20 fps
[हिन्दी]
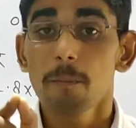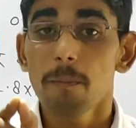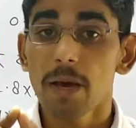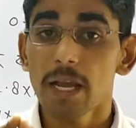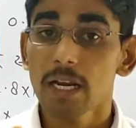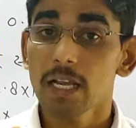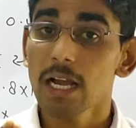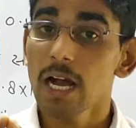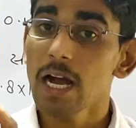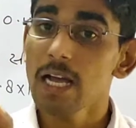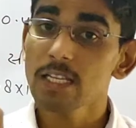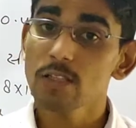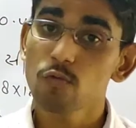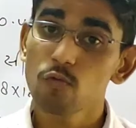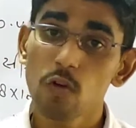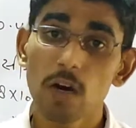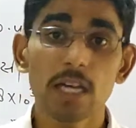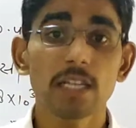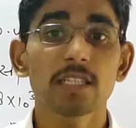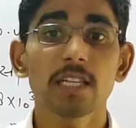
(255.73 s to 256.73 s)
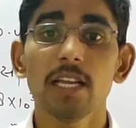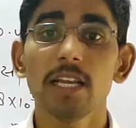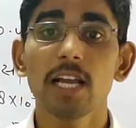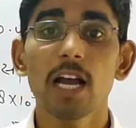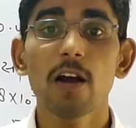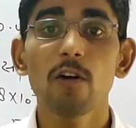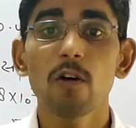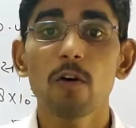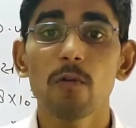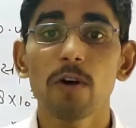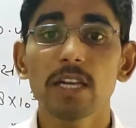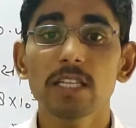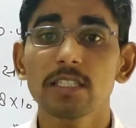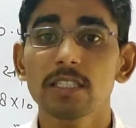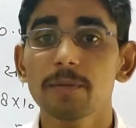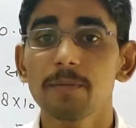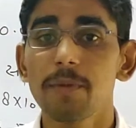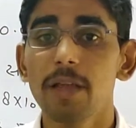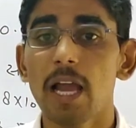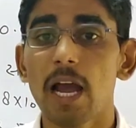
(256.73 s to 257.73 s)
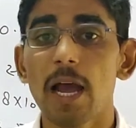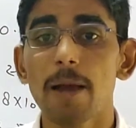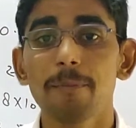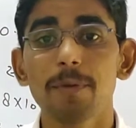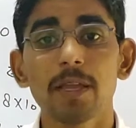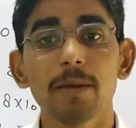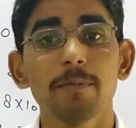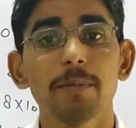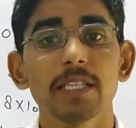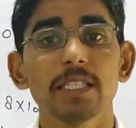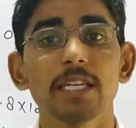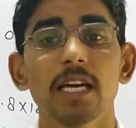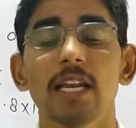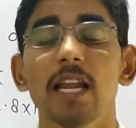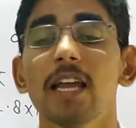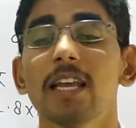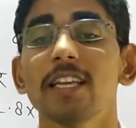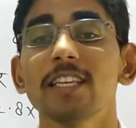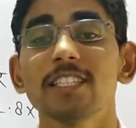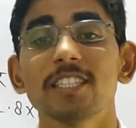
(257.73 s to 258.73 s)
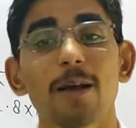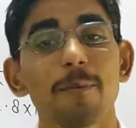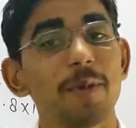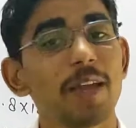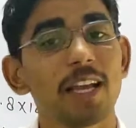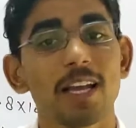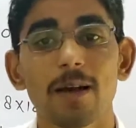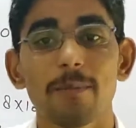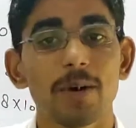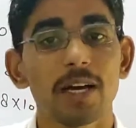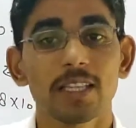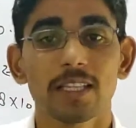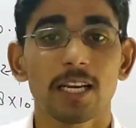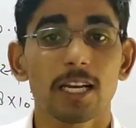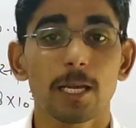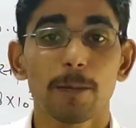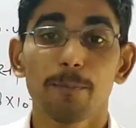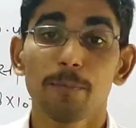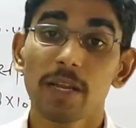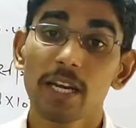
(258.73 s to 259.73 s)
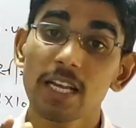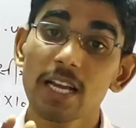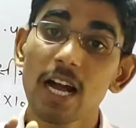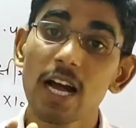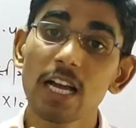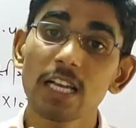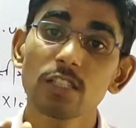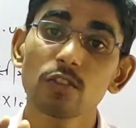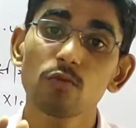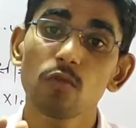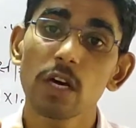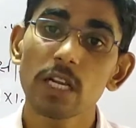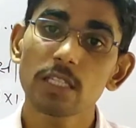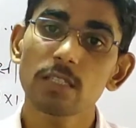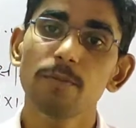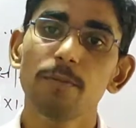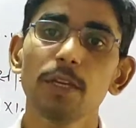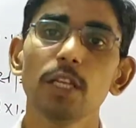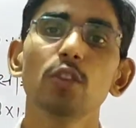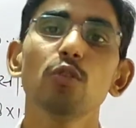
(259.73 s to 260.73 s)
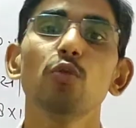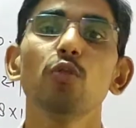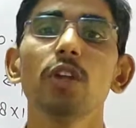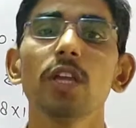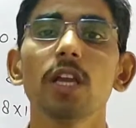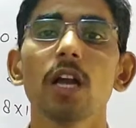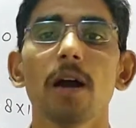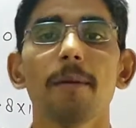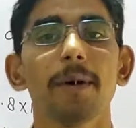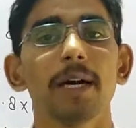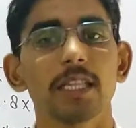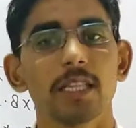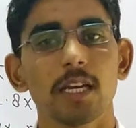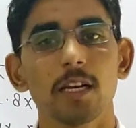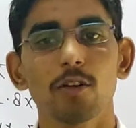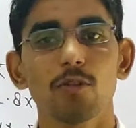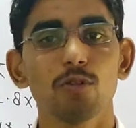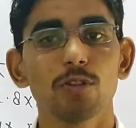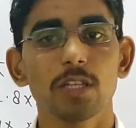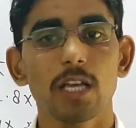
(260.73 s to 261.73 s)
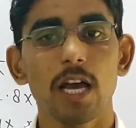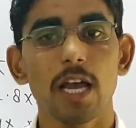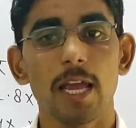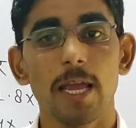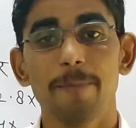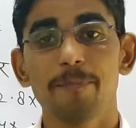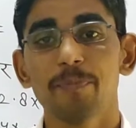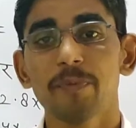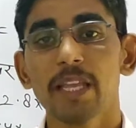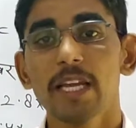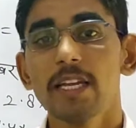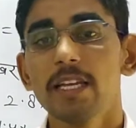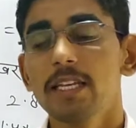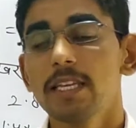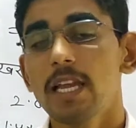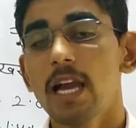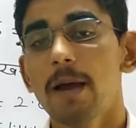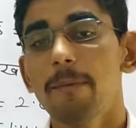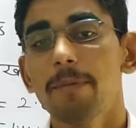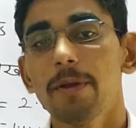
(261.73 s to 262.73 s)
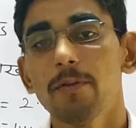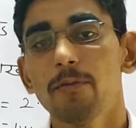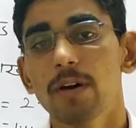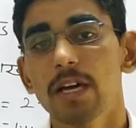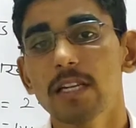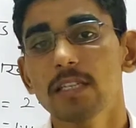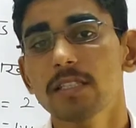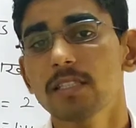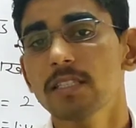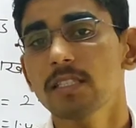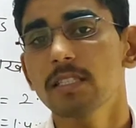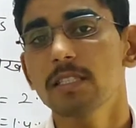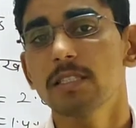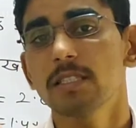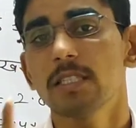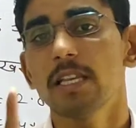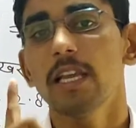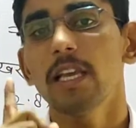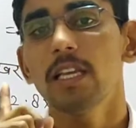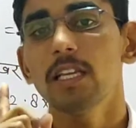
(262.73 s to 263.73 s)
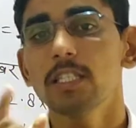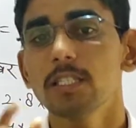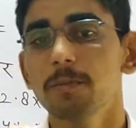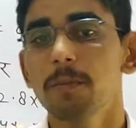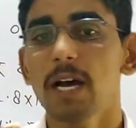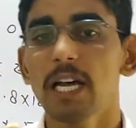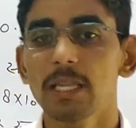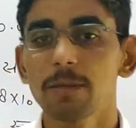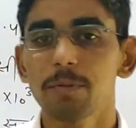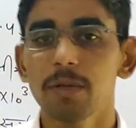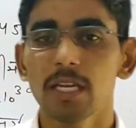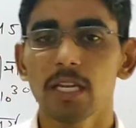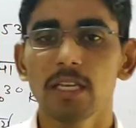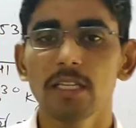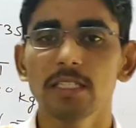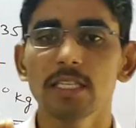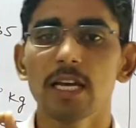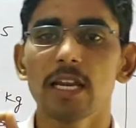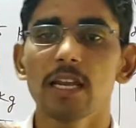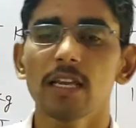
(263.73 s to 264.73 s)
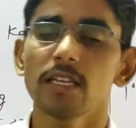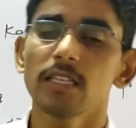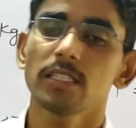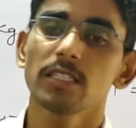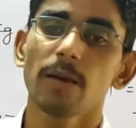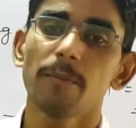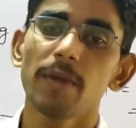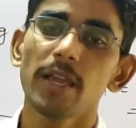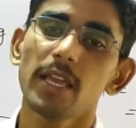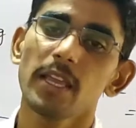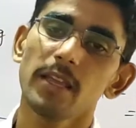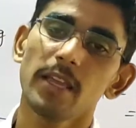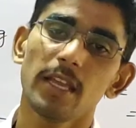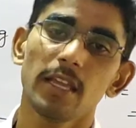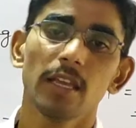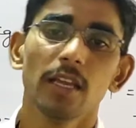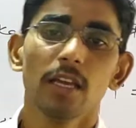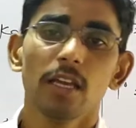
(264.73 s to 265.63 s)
प्रकाश वर्ष लिखा हुआ वर्ष में आप यह मत जाना कि समय का मात्रक है प्रकाश वर्ष भी दूरी का मात्रक होता है यहां पे वर्ष से इस बात पे नहीं जाना कि समय की